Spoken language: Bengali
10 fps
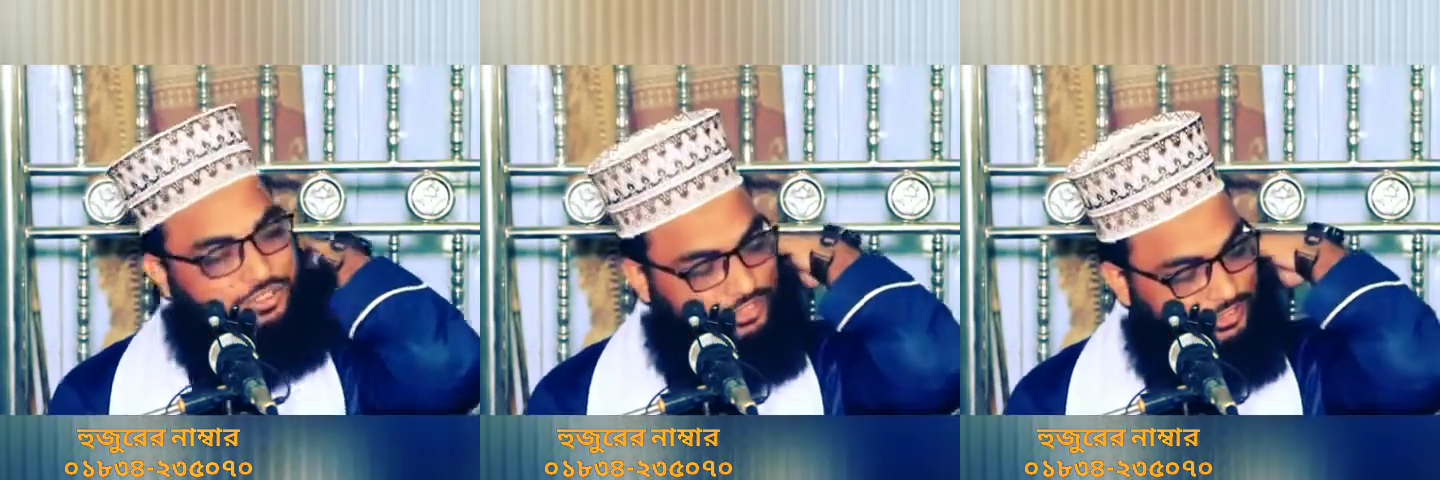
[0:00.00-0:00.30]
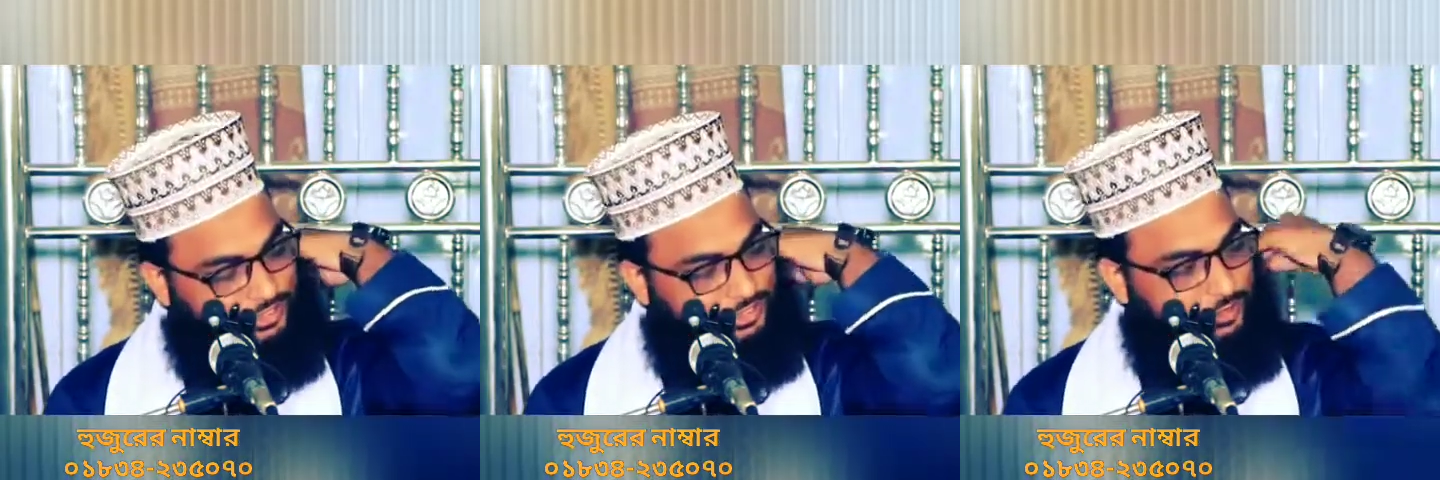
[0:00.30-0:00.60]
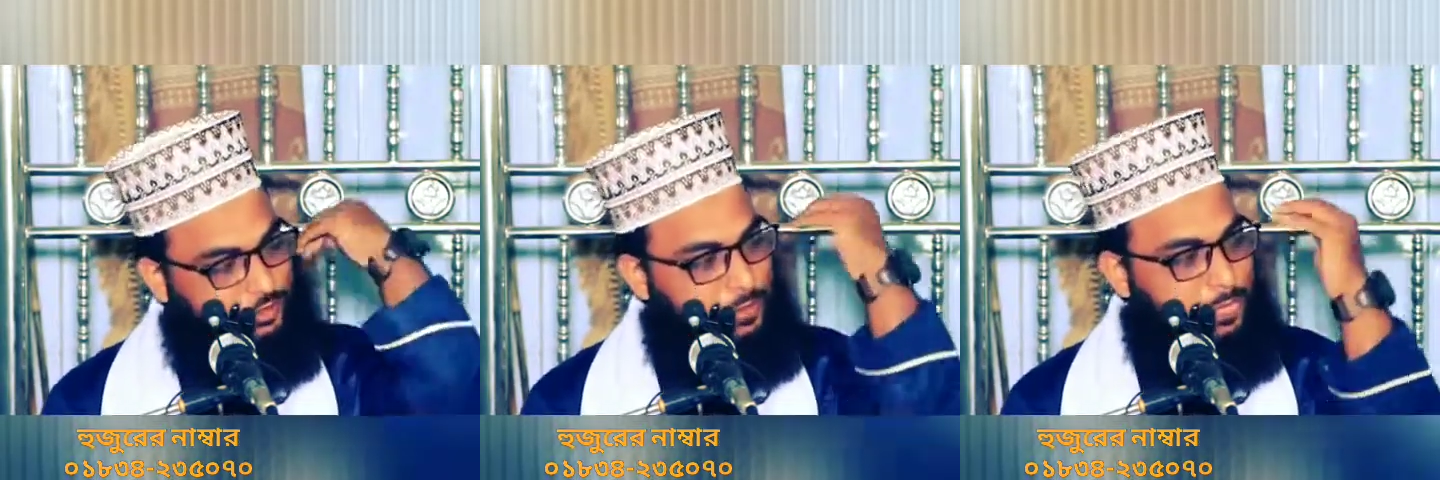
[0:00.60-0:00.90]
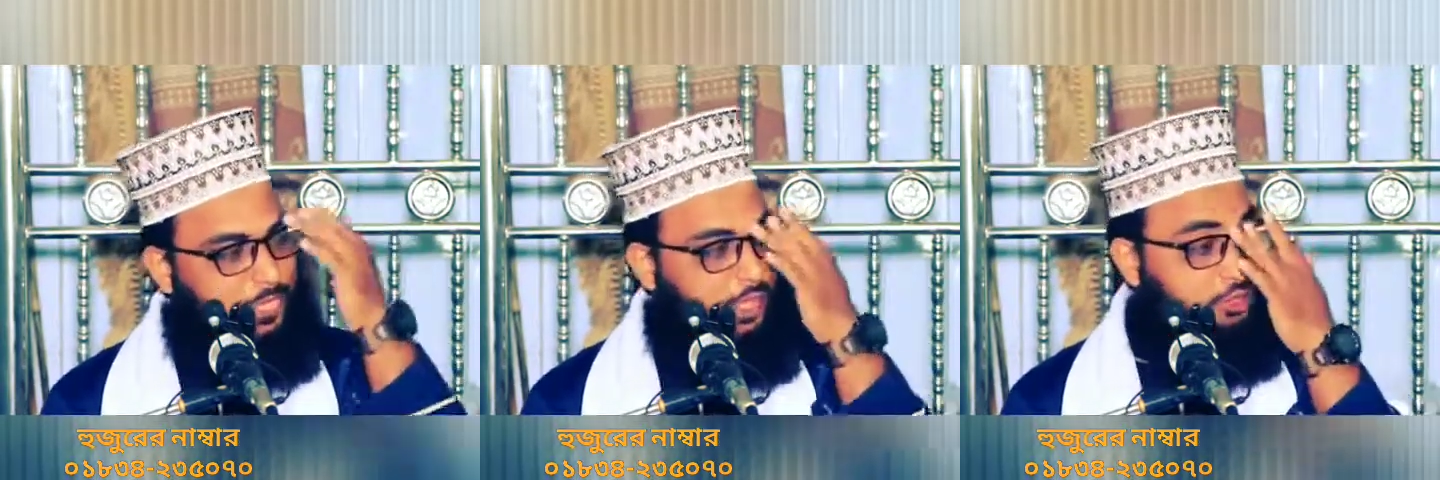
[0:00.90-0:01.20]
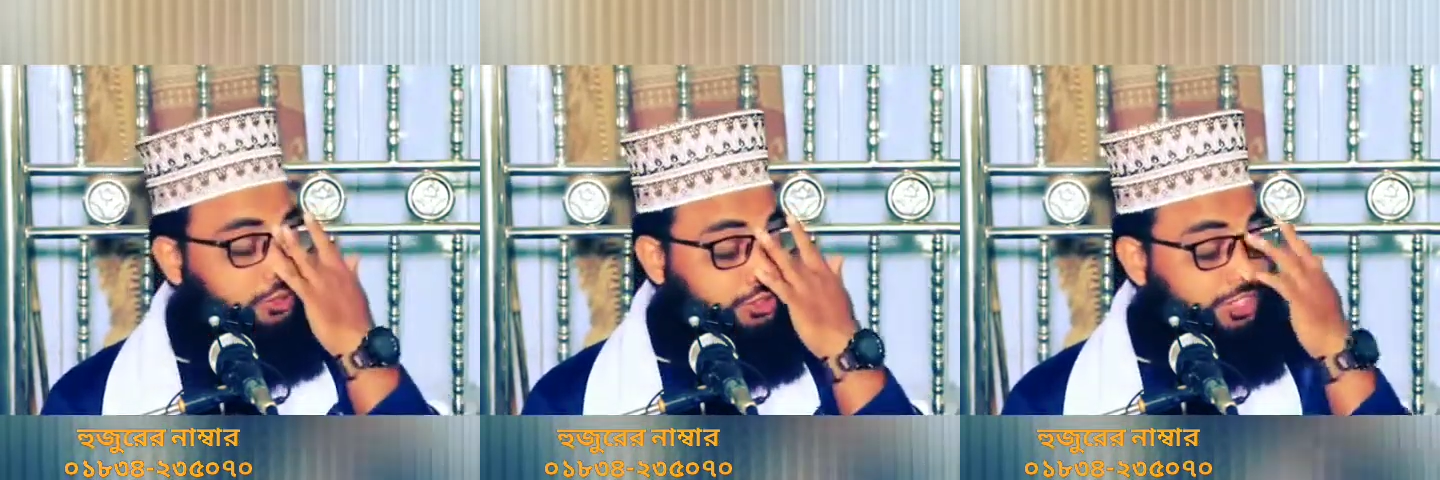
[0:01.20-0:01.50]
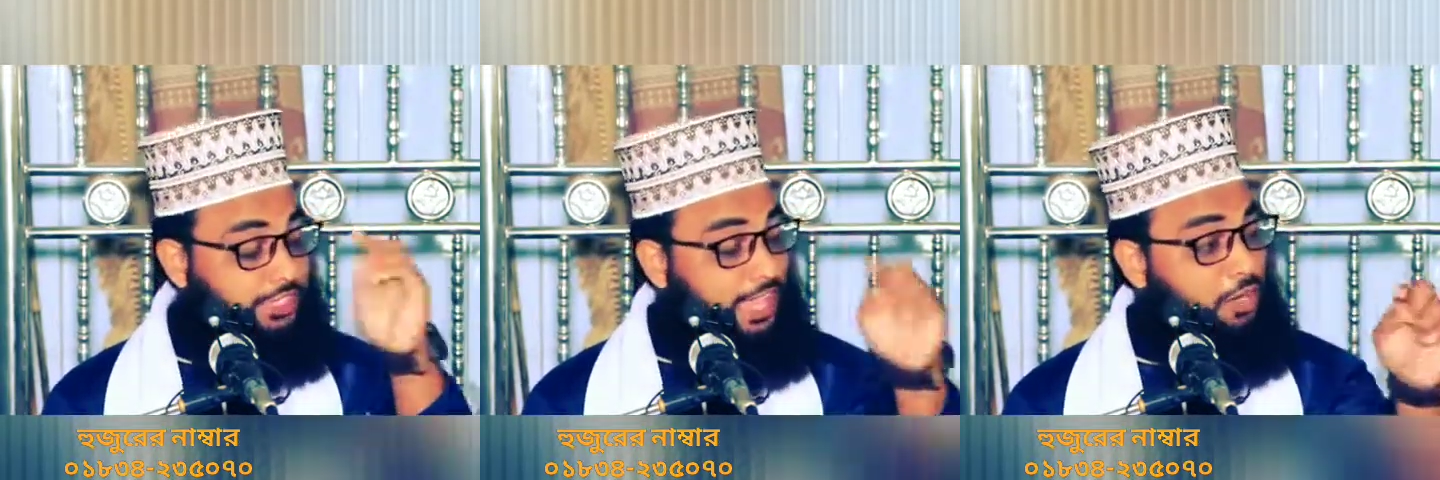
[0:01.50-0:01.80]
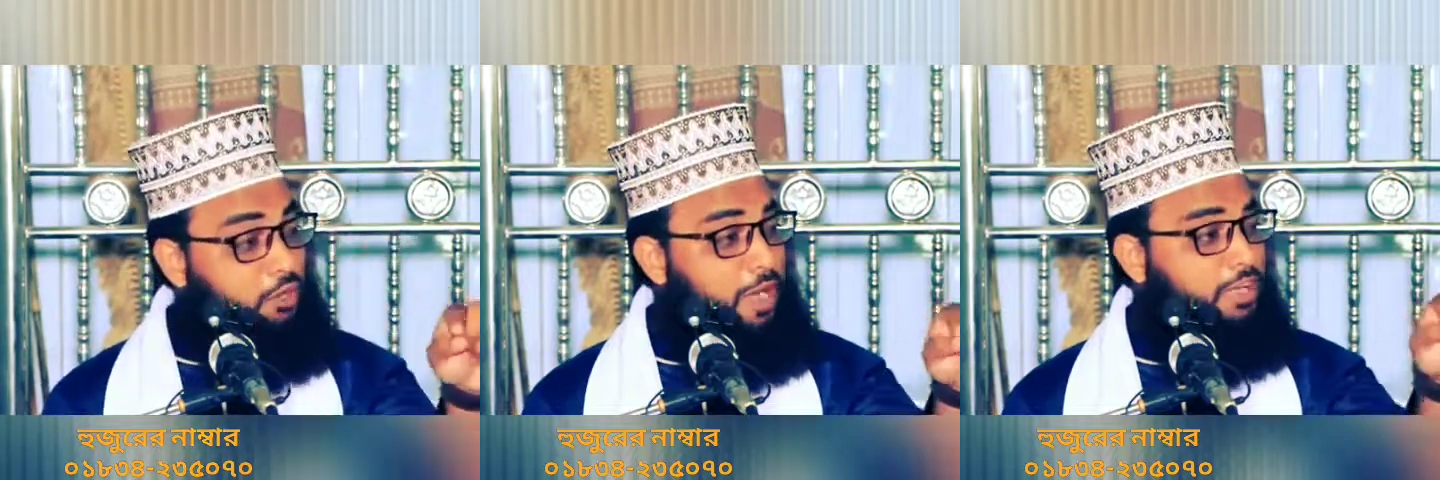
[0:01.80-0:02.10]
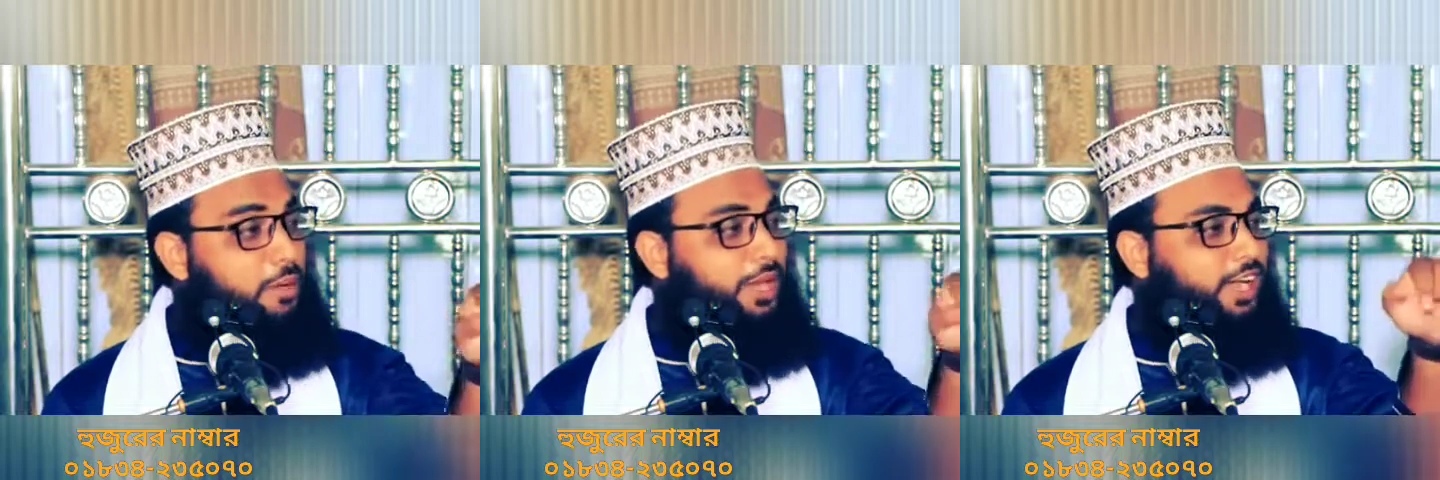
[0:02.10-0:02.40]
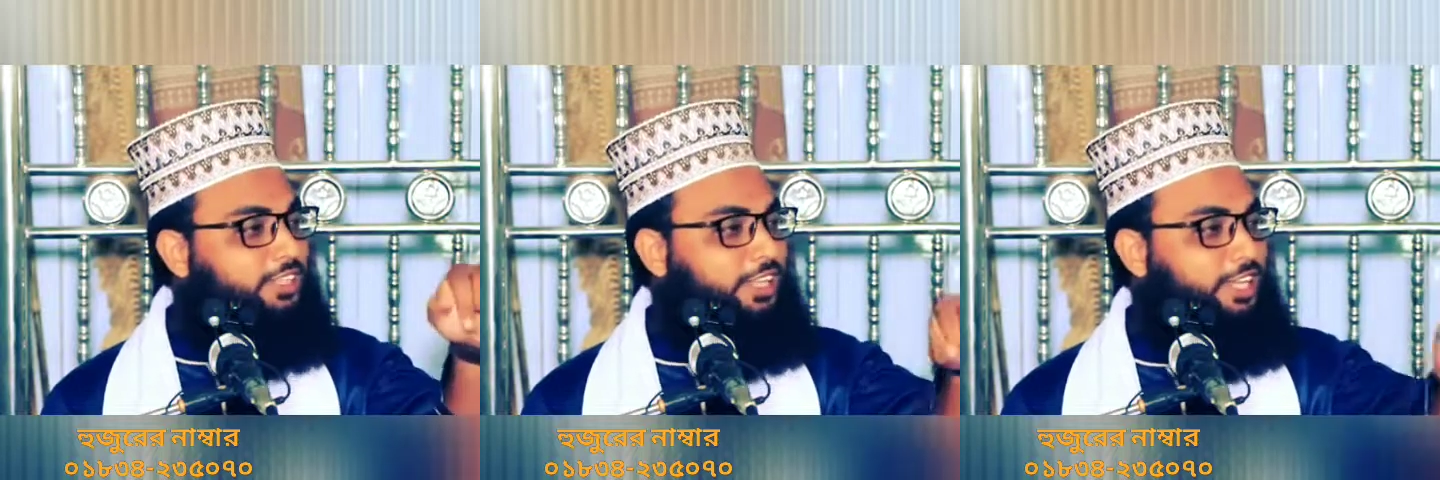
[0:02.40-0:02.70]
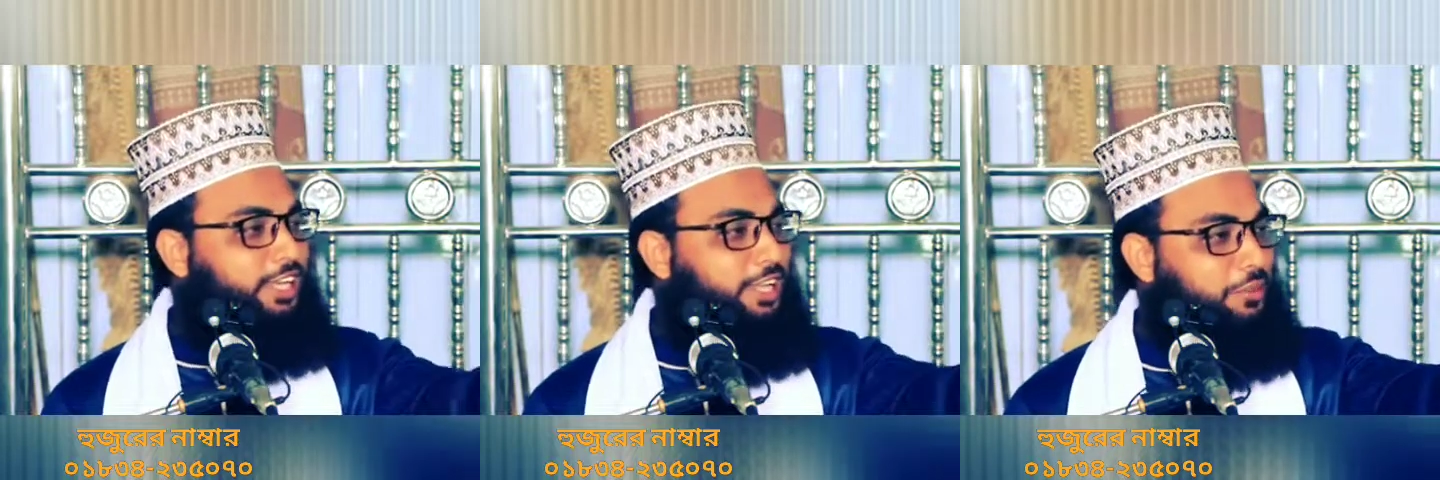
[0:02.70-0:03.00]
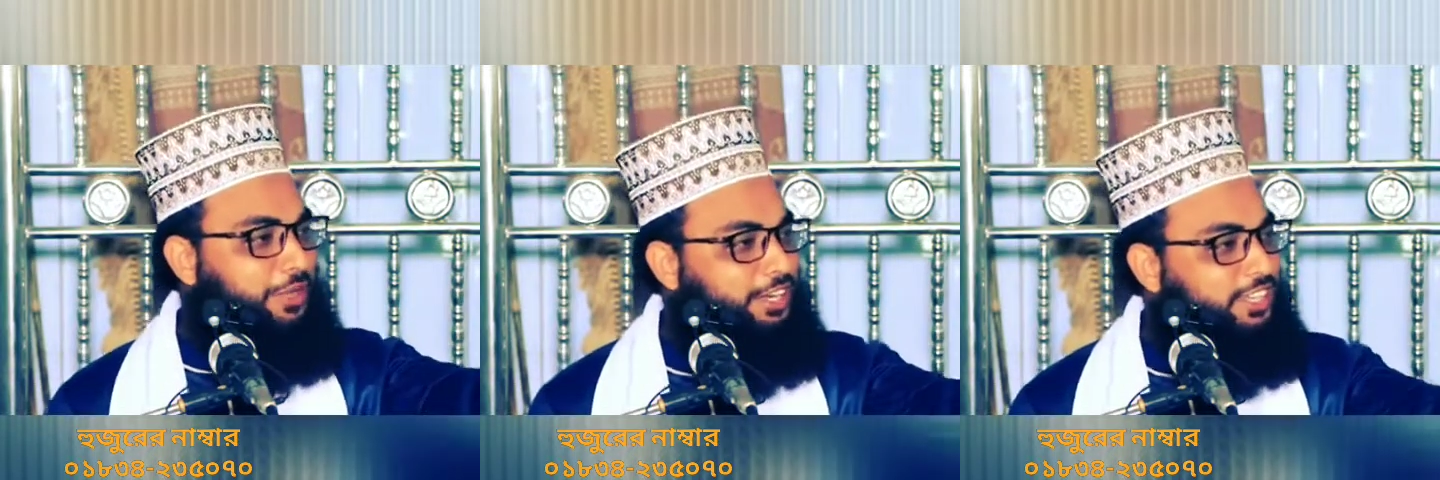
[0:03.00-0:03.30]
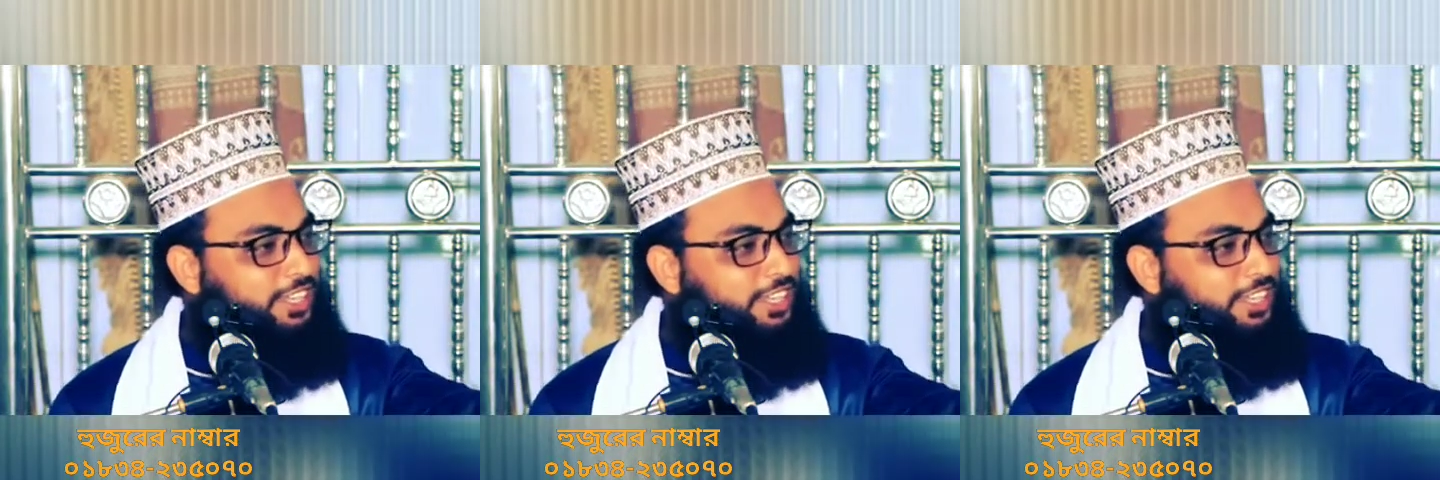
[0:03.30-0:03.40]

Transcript: হচ্ছে অথচ সে দারুল মাকাম আল্লাহ তাদেরকে দেবেন